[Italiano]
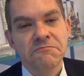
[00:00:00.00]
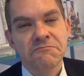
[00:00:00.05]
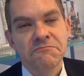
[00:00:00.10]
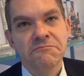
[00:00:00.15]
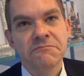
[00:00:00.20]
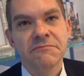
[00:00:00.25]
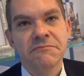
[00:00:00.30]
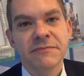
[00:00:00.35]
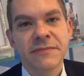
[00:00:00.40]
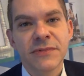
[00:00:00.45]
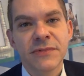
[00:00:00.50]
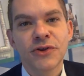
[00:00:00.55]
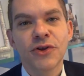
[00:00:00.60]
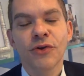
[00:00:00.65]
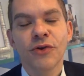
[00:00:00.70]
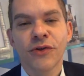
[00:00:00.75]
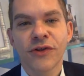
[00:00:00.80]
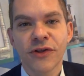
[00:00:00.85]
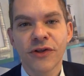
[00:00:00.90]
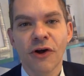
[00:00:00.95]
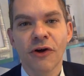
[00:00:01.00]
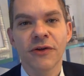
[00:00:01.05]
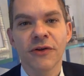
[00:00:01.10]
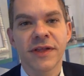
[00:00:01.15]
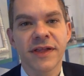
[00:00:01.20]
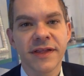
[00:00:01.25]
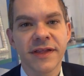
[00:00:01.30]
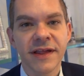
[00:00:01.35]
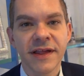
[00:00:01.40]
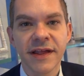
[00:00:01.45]
Mm, non so
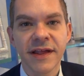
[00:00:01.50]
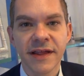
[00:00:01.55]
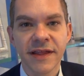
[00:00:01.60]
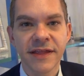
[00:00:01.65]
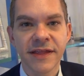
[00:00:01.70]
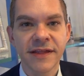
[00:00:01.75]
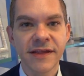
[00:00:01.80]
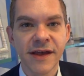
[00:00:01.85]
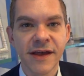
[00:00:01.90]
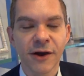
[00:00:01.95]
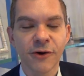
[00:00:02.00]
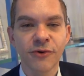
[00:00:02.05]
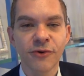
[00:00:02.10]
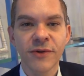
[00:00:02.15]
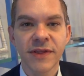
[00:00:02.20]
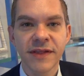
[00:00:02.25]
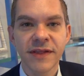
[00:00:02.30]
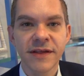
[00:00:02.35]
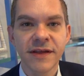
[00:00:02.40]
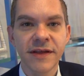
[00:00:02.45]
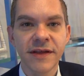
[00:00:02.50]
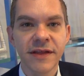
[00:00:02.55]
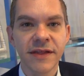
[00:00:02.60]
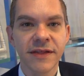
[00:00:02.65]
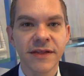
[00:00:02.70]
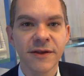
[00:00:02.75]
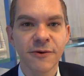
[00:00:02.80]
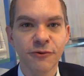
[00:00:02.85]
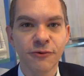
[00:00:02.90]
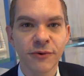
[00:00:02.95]
se sia così,
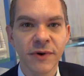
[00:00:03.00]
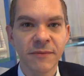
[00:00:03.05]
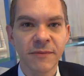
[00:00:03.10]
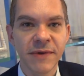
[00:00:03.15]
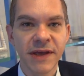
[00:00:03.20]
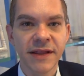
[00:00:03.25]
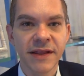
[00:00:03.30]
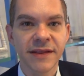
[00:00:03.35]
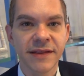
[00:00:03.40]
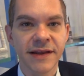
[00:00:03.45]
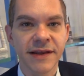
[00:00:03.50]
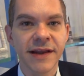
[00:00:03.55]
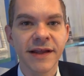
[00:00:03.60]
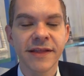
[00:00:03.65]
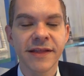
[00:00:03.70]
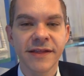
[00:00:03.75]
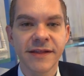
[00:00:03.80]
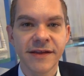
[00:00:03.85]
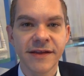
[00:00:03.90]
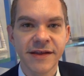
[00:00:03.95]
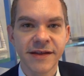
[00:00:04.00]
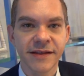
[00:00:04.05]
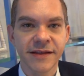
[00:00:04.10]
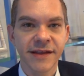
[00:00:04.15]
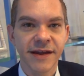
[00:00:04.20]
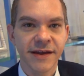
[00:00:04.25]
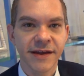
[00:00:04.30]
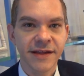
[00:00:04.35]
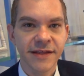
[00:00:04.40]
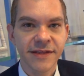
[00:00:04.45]
sicuramente
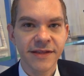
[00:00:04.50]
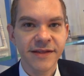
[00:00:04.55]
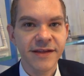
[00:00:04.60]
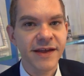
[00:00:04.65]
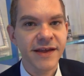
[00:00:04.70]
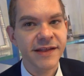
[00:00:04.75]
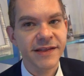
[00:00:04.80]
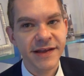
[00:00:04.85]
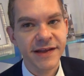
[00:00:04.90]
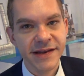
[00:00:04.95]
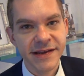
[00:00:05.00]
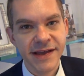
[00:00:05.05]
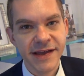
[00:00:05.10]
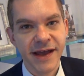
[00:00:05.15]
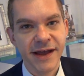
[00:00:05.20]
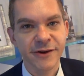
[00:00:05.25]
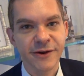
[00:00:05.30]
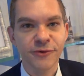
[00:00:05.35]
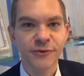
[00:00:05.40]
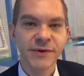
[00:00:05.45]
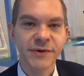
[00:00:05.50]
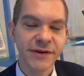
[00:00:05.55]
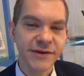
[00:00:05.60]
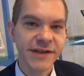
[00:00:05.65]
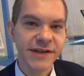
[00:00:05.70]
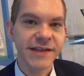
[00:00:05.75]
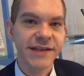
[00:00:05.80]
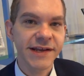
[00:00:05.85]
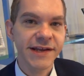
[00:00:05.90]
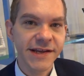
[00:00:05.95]
l'azienda che sia italiana o non
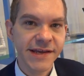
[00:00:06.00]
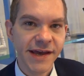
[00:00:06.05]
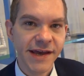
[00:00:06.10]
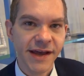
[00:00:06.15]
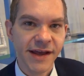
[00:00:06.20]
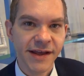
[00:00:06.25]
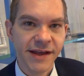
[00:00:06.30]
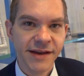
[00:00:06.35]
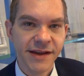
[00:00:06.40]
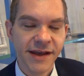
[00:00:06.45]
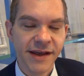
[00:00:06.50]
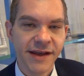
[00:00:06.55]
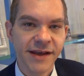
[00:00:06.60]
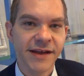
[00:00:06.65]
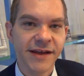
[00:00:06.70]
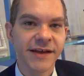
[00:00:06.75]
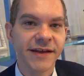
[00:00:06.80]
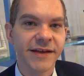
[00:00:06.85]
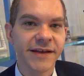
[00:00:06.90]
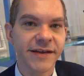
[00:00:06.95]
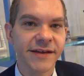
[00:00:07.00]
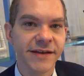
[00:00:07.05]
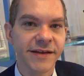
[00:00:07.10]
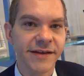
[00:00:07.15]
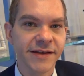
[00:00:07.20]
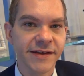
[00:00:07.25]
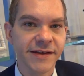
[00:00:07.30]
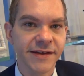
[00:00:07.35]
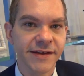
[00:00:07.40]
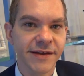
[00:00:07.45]

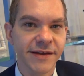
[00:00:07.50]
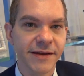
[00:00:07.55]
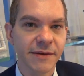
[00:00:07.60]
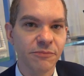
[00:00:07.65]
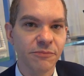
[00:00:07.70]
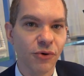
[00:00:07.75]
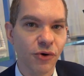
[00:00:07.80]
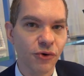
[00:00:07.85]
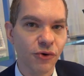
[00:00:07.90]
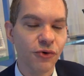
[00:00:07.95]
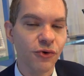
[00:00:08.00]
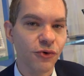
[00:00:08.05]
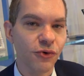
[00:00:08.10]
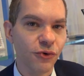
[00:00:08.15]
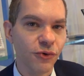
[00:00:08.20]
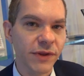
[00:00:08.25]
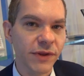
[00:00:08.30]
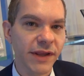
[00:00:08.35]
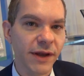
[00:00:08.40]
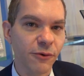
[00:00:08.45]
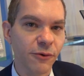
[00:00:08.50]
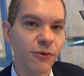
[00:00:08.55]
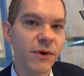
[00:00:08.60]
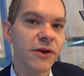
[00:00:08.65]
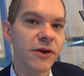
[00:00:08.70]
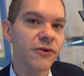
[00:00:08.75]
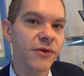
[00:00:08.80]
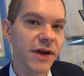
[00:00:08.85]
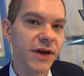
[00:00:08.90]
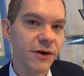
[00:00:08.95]
italiana eh, poco conta,
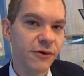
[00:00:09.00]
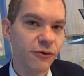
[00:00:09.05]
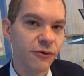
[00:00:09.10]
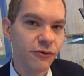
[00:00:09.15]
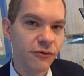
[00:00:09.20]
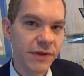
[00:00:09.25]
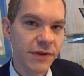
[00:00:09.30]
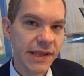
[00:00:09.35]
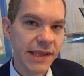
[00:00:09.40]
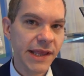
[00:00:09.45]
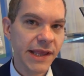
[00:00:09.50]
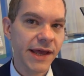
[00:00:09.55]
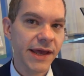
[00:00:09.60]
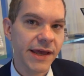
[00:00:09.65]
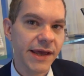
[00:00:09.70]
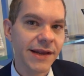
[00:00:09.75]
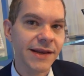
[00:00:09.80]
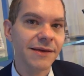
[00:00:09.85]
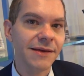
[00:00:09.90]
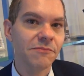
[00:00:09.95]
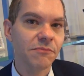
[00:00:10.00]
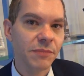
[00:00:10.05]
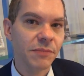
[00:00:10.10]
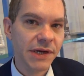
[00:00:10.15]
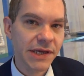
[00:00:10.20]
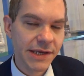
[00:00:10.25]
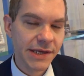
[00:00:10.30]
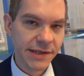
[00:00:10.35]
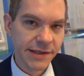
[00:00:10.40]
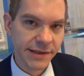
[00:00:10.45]
quello che conta è
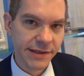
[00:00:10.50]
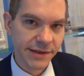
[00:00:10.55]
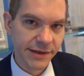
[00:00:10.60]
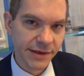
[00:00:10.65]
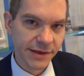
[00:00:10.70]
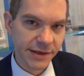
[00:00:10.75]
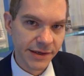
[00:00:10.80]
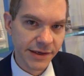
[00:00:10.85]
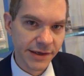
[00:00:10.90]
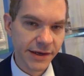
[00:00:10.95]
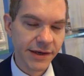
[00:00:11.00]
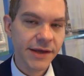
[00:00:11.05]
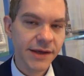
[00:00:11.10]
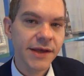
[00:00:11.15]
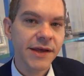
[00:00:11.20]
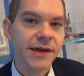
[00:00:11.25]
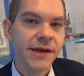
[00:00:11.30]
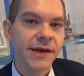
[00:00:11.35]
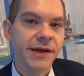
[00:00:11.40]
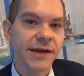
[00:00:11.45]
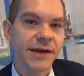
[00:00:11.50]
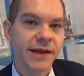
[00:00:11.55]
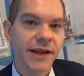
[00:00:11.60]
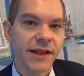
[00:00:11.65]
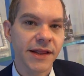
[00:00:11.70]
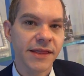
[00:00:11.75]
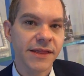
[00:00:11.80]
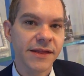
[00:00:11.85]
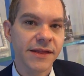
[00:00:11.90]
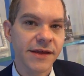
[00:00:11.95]
l'imprinting che
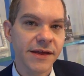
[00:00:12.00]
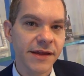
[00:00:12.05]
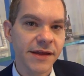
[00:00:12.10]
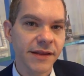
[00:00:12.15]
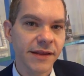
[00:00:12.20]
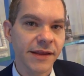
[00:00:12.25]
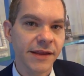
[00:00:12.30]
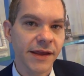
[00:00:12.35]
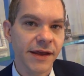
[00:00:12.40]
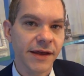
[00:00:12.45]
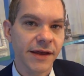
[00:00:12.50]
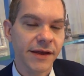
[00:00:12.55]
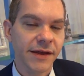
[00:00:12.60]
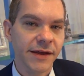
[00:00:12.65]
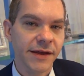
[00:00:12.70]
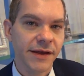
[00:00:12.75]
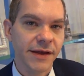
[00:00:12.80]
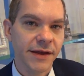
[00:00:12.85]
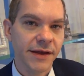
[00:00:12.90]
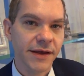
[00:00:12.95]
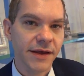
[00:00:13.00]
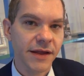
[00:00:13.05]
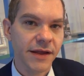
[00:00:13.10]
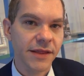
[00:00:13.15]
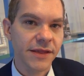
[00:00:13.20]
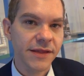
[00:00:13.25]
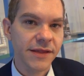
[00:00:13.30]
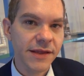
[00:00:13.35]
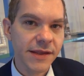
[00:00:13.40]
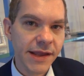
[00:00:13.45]
l'azienda
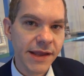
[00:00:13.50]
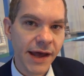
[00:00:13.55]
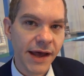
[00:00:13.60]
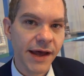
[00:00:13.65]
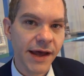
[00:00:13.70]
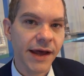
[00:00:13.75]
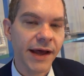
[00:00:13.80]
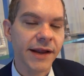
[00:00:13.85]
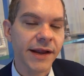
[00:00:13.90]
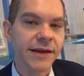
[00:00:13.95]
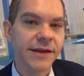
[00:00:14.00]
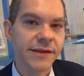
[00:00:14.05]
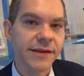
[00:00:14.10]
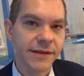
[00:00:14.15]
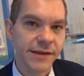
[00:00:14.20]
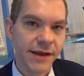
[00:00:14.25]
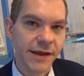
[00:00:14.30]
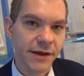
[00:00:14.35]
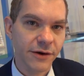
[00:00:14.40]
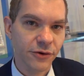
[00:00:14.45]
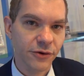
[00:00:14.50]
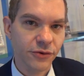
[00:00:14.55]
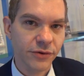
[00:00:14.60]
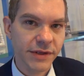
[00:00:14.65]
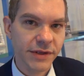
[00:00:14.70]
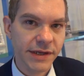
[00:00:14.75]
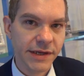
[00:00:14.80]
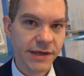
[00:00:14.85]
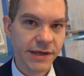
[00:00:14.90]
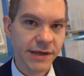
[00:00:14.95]
si dà all'interno
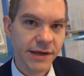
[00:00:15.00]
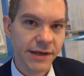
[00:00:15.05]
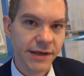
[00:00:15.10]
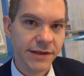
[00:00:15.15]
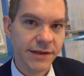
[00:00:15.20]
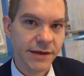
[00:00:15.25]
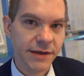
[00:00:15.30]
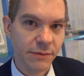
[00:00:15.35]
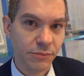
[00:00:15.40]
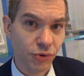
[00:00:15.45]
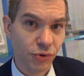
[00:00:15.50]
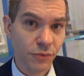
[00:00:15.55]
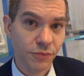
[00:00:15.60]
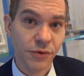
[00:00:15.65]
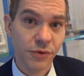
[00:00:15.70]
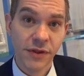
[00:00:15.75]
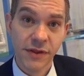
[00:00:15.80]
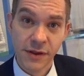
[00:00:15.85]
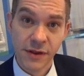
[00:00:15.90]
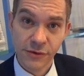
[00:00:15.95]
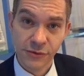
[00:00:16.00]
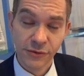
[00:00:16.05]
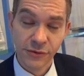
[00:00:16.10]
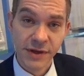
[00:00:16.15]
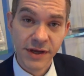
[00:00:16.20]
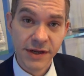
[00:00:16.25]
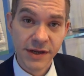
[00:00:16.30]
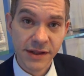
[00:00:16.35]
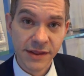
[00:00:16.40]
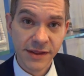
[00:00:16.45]
del, del, proprio assetto
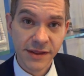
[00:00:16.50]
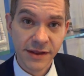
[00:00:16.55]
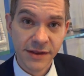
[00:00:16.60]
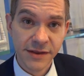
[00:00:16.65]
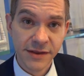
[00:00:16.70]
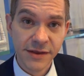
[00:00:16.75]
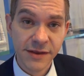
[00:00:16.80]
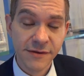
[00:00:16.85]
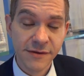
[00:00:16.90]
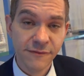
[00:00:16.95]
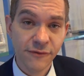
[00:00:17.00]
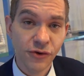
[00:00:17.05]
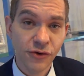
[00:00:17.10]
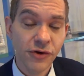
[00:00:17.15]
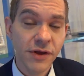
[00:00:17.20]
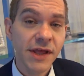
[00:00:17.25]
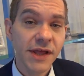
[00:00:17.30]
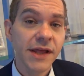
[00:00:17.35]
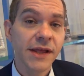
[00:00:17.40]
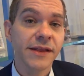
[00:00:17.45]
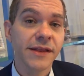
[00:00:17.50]
organizzativo,